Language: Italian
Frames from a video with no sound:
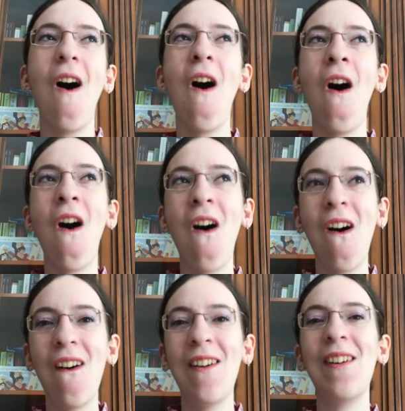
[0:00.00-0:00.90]

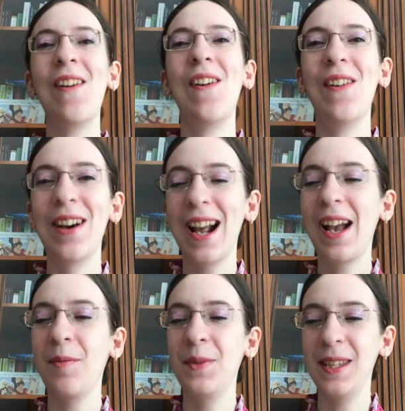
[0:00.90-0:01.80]
Oh, ora
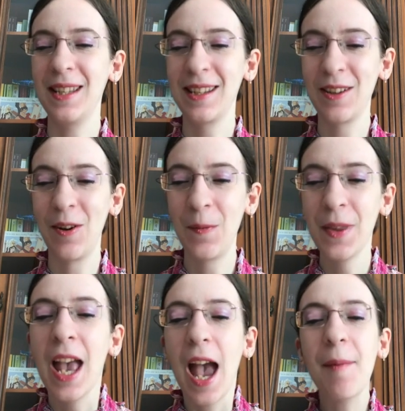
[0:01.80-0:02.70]
capisco.
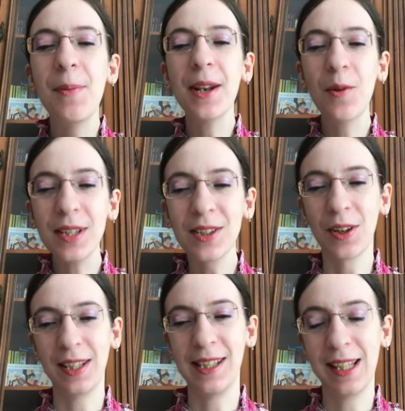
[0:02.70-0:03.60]
È per questo
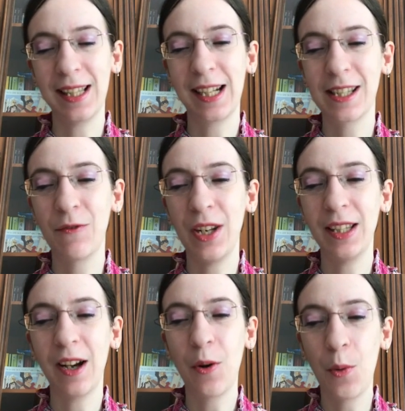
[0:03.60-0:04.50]
che siete
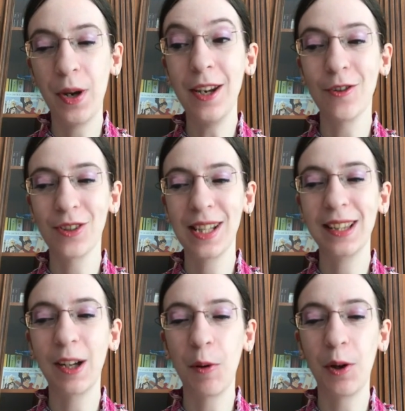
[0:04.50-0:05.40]
trasferita qui
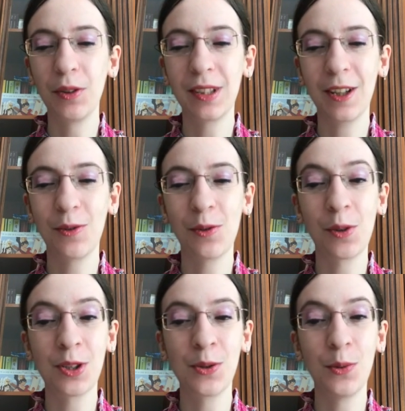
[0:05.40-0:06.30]
nonostante quel contratto
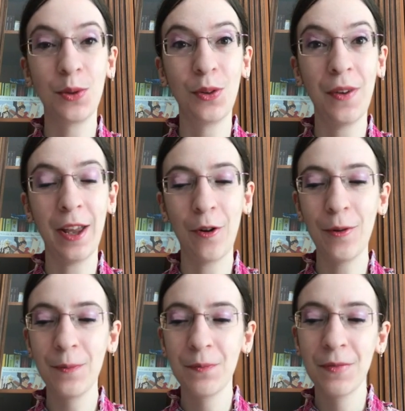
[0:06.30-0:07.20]
assurdo, vero?
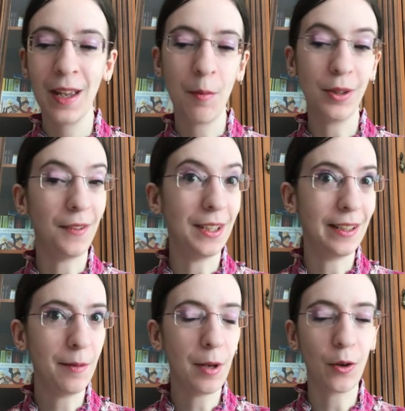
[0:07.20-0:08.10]
Potevi
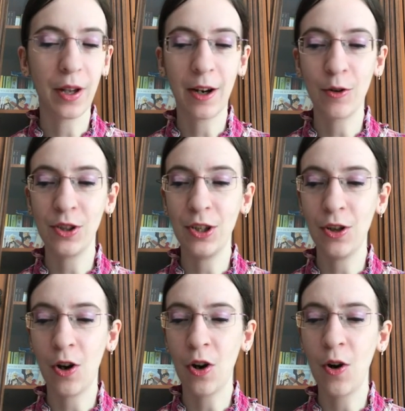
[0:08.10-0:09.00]
dirmelo che era così
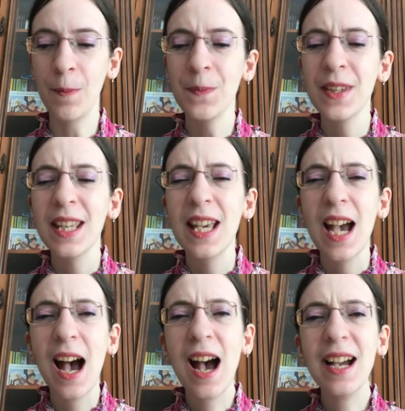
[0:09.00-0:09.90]
gnocco.
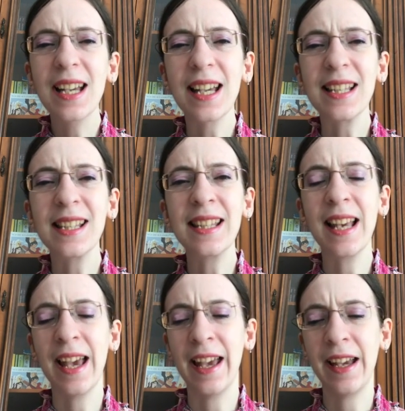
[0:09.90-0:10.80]
Anche
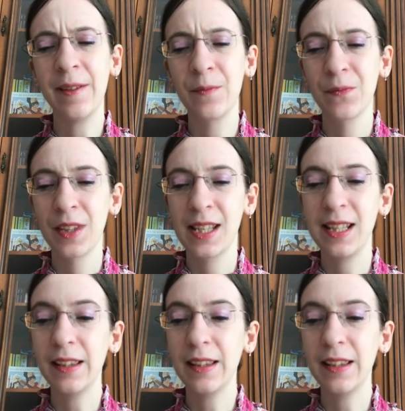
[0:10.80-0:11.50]
se... Si